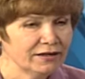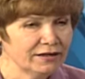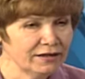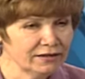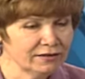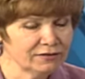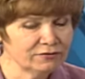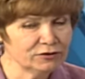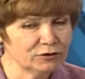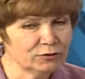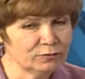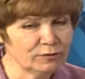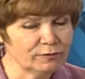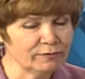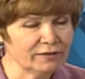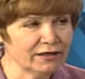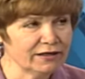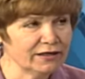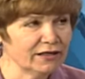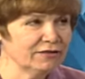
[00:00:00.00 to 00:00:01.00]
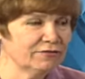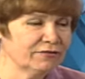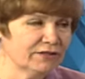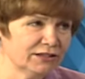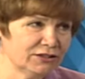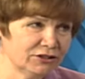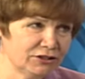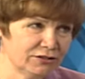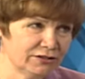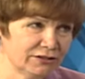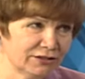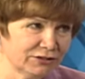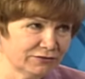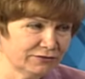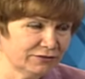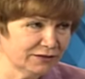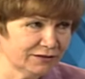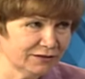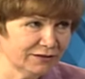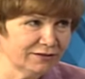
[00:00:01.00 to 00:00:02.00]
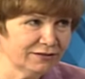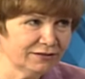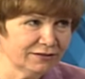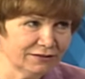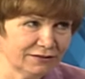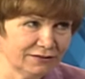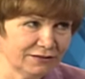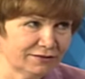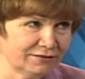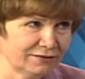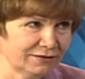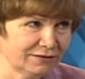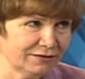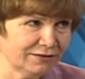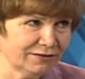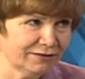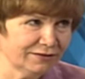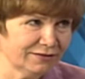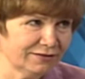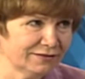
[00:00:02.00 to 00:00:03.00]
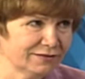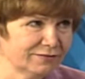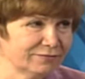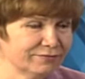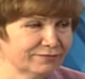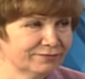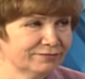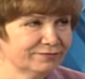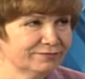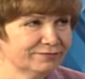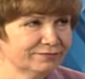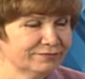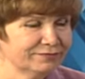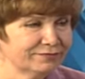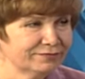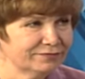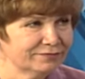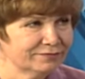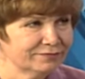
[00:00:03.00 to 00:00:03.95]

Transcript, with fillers: И это все помогает врачи нашего центра сделать как раз. Угу. А